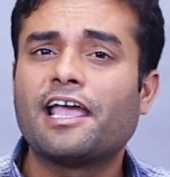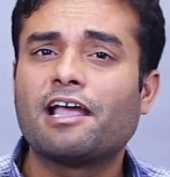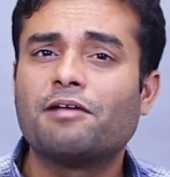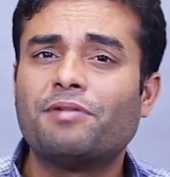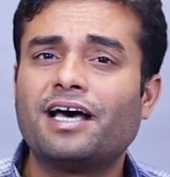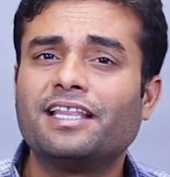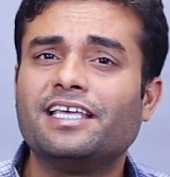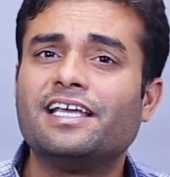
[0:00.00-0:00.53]
देखे के
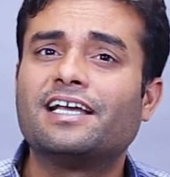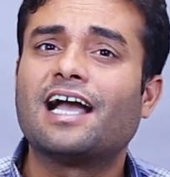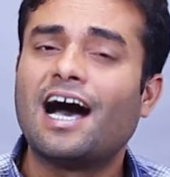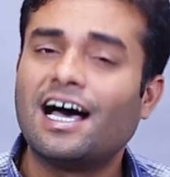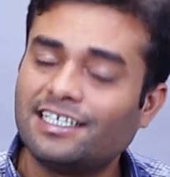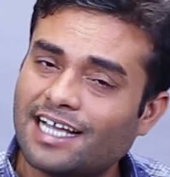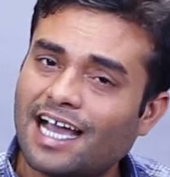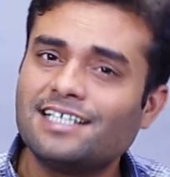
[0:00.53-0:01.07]
बाद ई
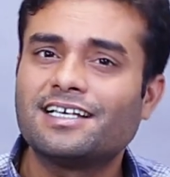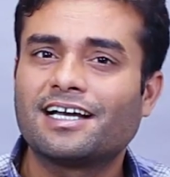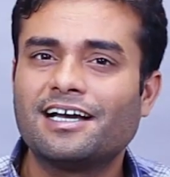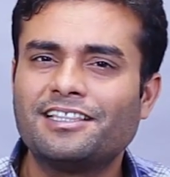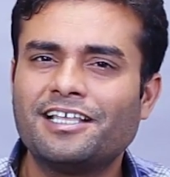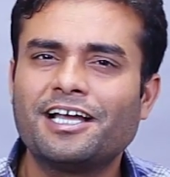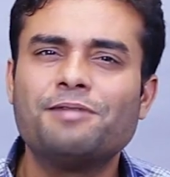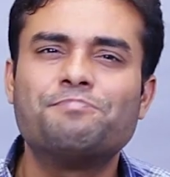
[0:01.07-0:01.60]
कहा जा
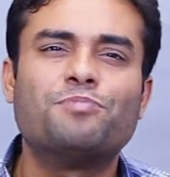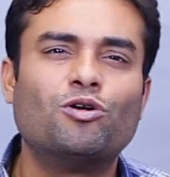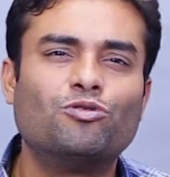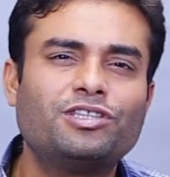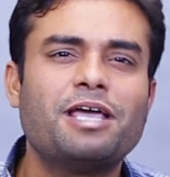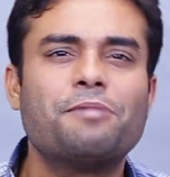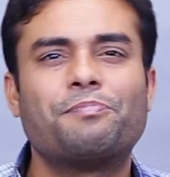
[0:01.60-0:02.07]
सका था कि बहुत